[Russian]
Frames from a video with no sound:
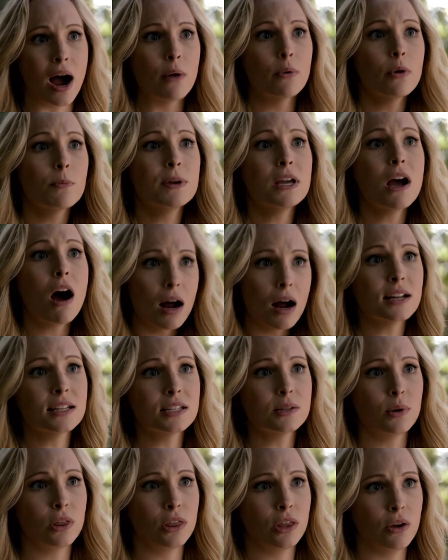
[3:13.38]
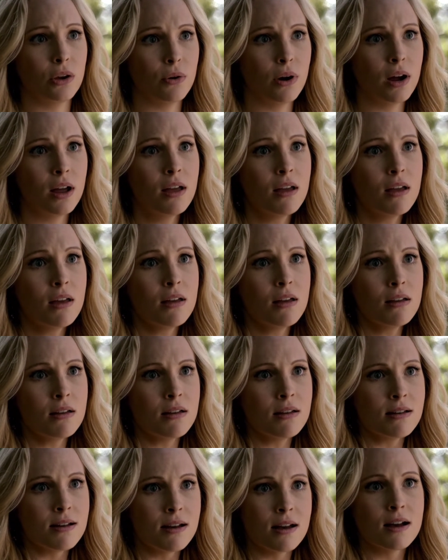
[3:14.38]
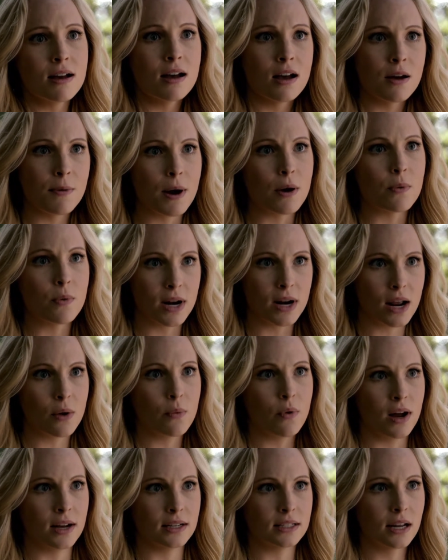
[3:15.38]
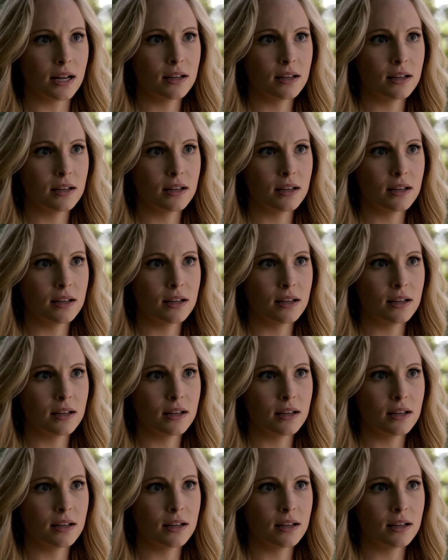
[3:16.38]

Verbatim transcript: Я честно отвечу, чего хочу.